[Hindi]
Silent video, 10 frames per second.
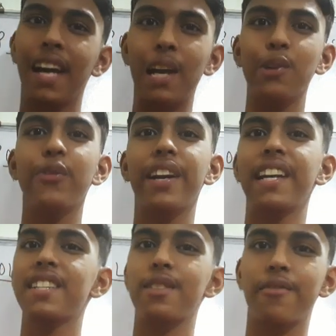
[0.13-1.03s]
हेलो
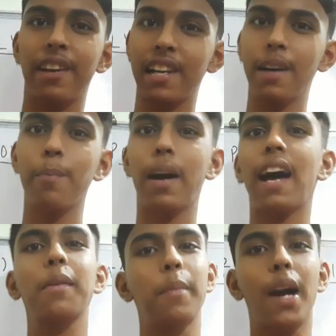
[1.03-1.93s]
फ्रेंड्स वेलकम
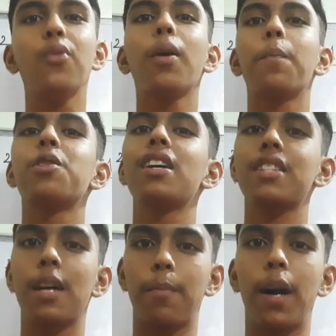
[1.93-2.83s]
बैक मैं हूं अभ्युदय
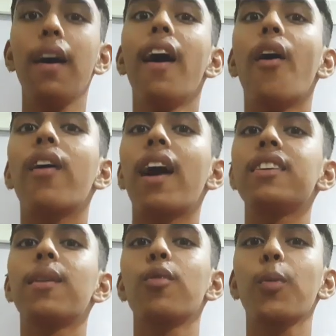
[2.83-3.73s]
शर्मा और
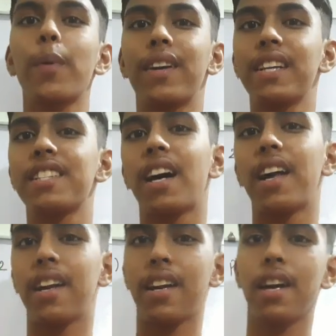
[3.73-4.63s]
आज हम लोग पढ़ने
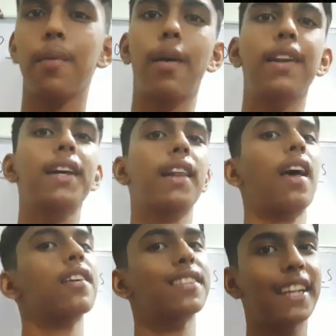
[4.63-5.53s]
जा रहे हैं हमारी
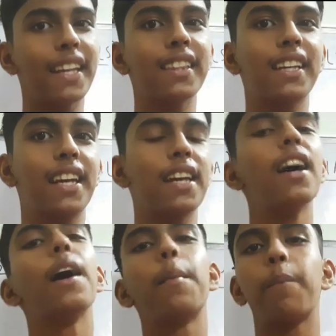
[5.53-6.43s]
क्लास टेंथ की
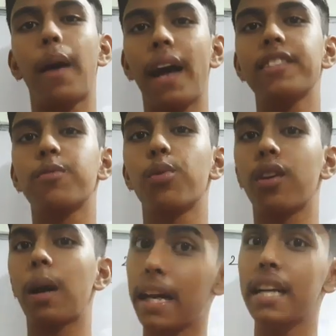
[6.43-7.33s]
मैथ्स
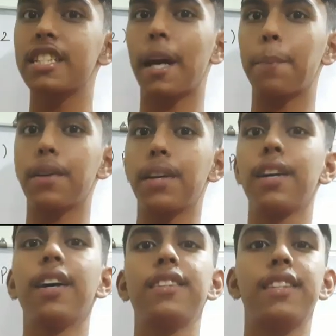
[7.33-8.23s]
बुक का सेकेंड
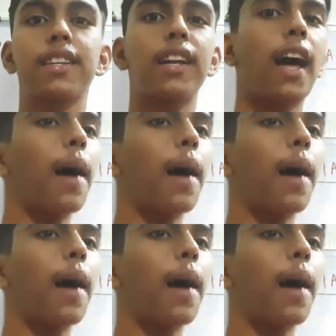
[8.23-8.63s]
चैप्टर जिसका